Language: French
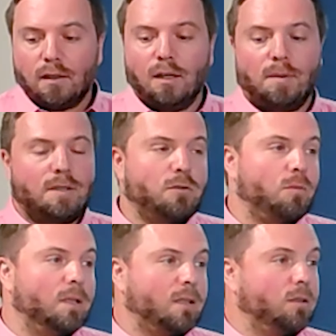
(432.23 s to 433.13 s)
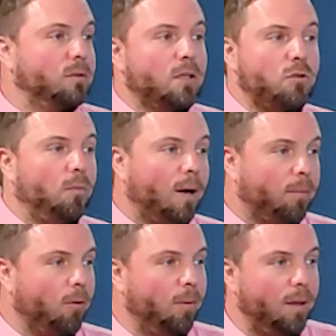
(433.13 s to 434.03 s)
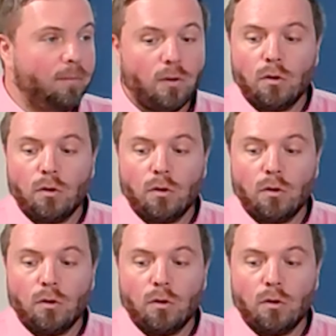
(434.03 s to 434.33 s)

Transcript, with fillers: il est passé sur batterie, donc il y a sûrement un problème.